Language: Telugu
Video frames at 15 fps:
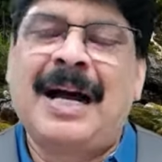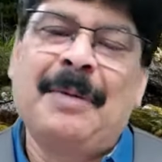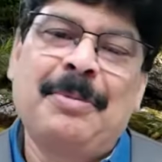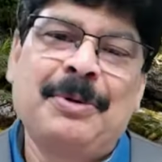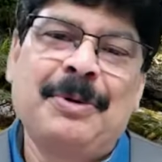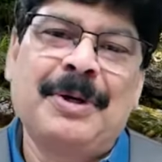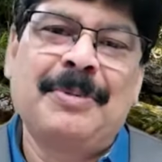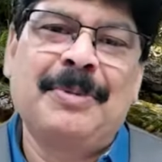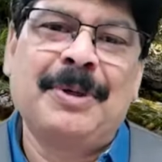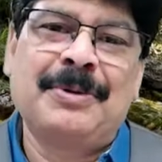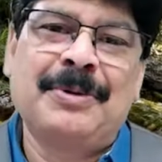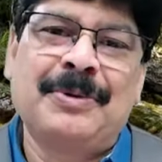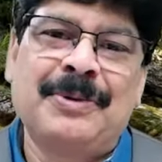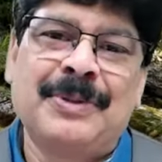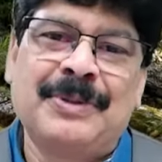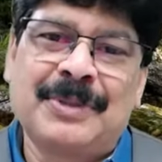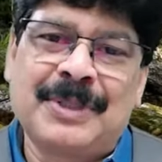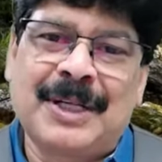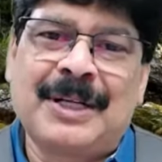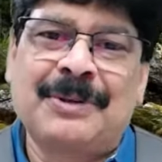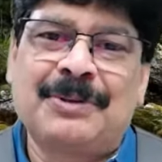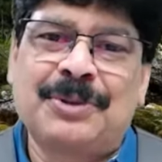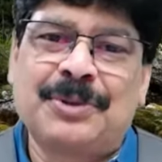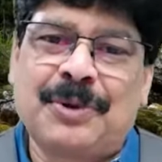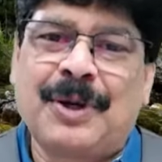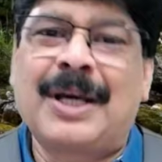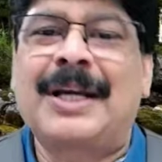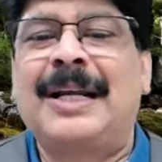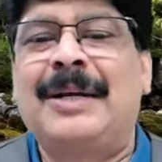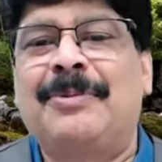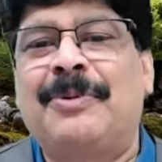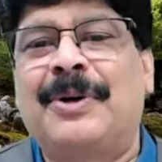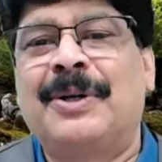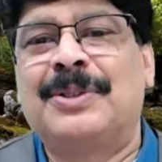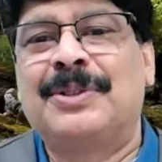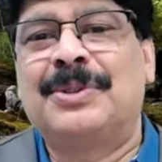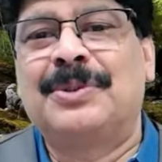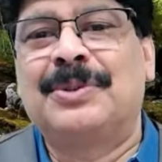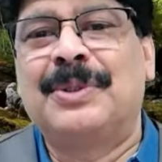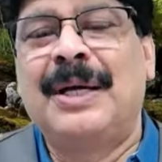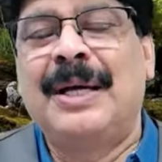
అప్పుడు కూడా మీకు ఉదాహరణకు షోడాకి కలిపి వాడచ్చు